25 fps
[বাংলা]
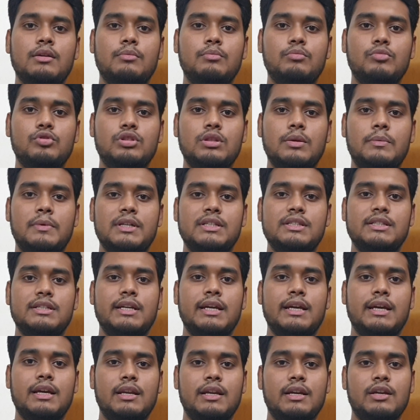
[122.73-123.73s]
বুঝতে পারছেন
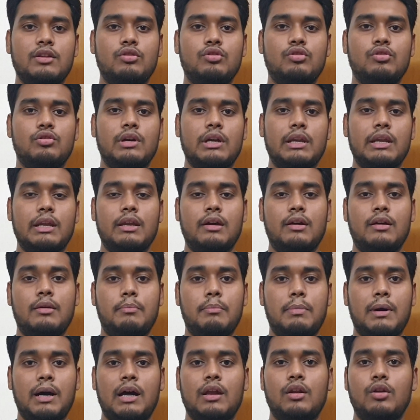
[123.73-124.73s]
এখানে কিন্তু একটা
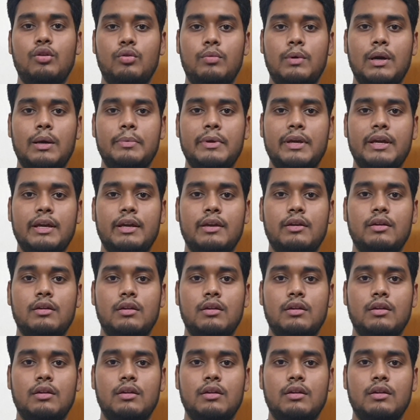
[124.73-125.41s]
ভালোভাবে